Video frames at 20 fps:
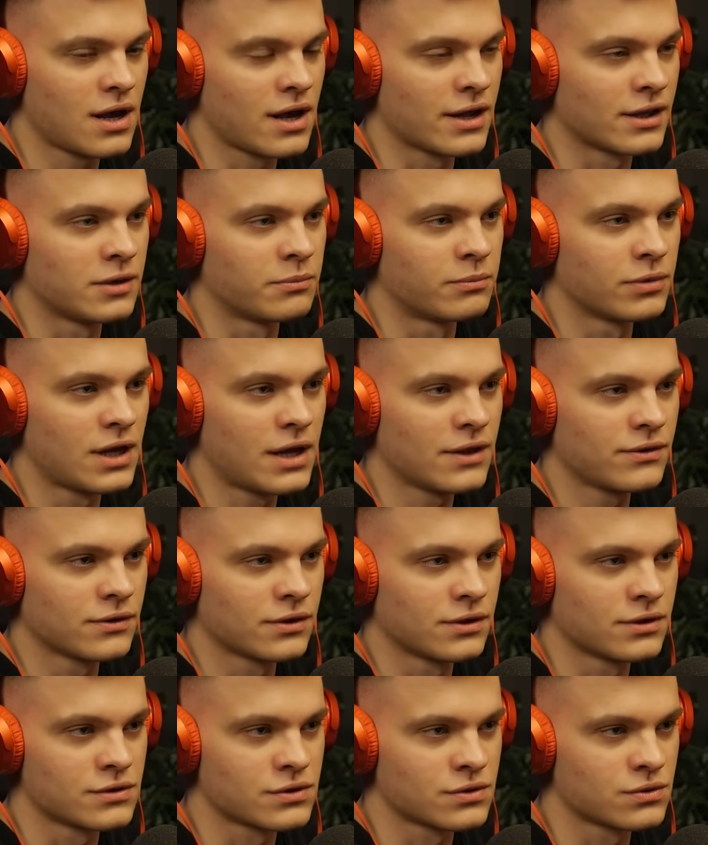они
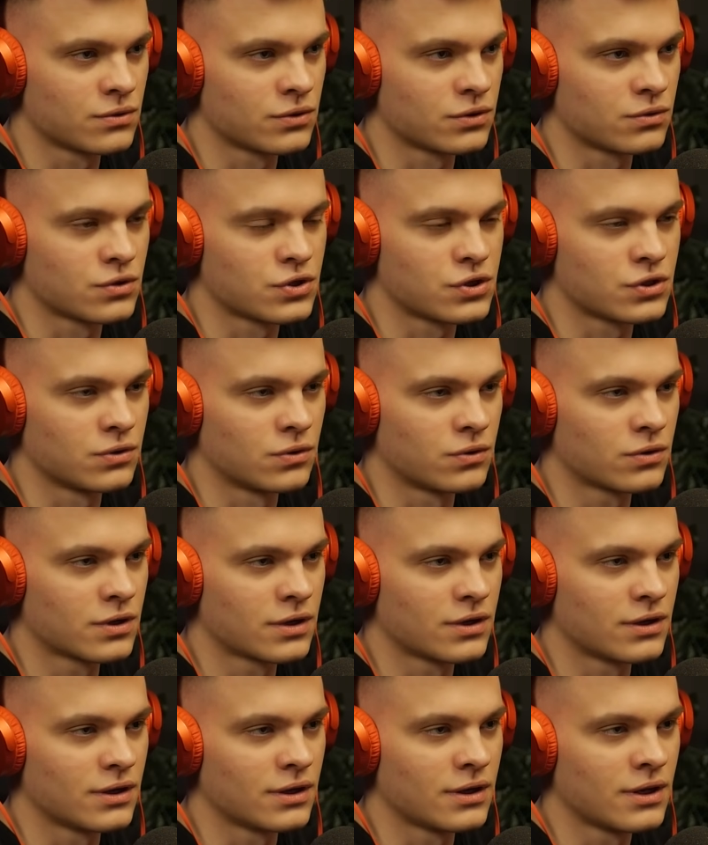платные, стоят очень
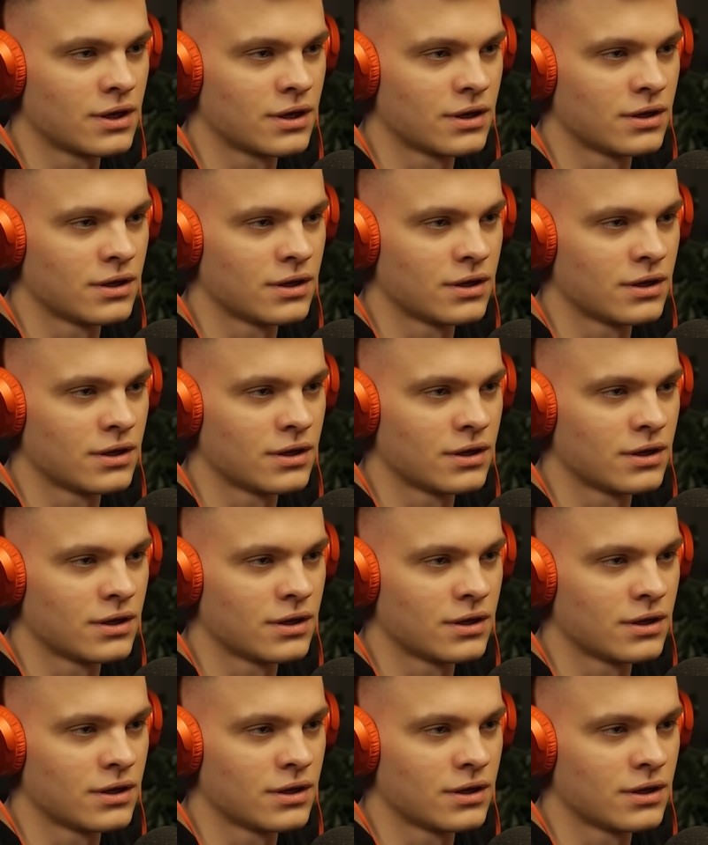дорого,